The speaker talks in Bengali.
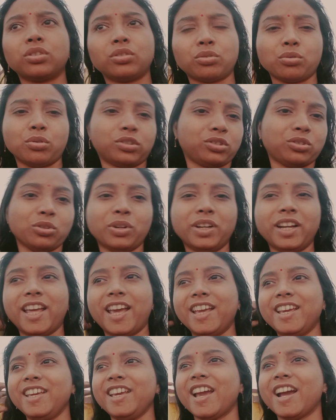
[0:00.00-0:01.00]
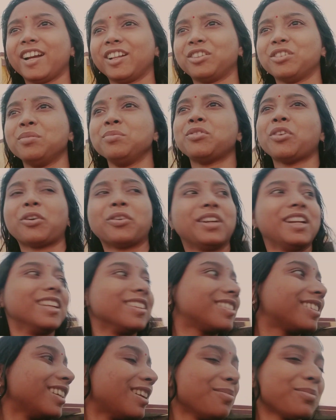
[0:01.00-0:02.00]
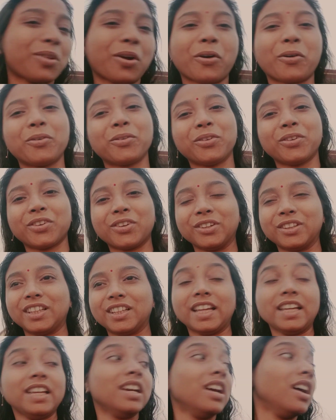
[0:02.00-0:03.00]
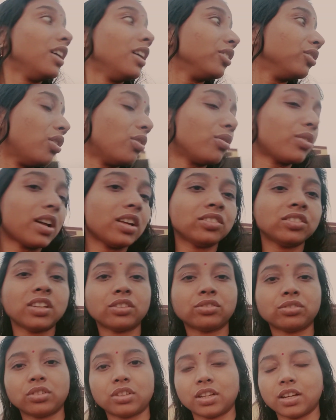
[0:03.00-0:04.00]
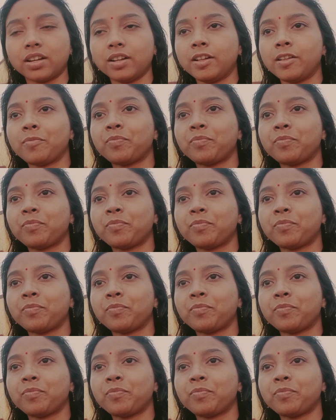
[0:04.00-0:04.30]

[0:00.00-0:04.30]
রোদ তো নেই একদম যখন এসছিলাম তখনও রোদ নেই দৌড়াস না সোনা